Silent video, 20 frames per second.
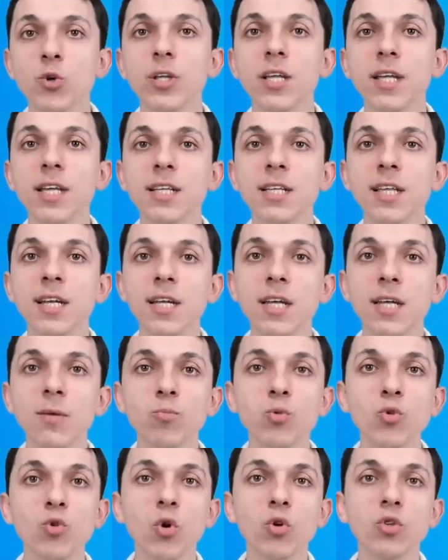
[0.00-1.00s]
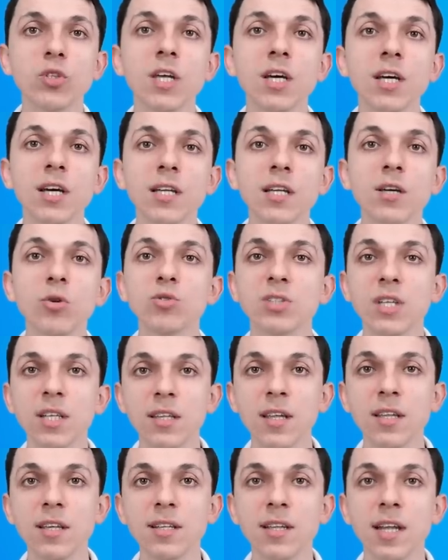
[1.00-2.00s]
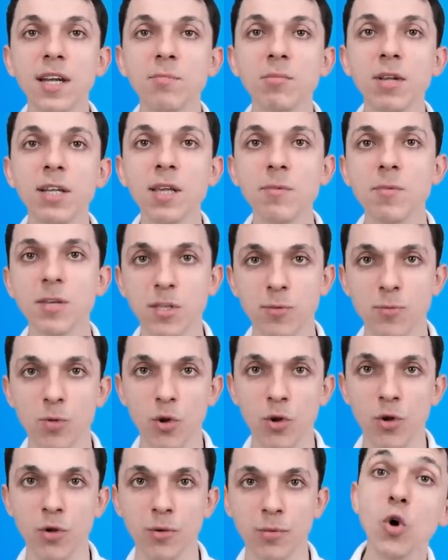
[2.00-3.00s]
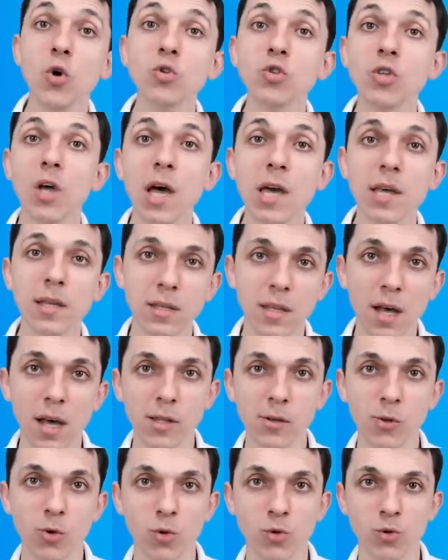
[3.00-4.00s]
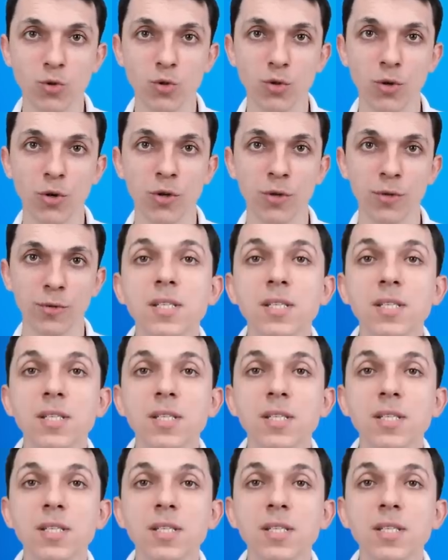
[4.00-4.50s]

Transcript: söyledikleri bu noktaya kadar özetlediklerimle de bitmiyor. Çok daha iddialı konuş koşuyor.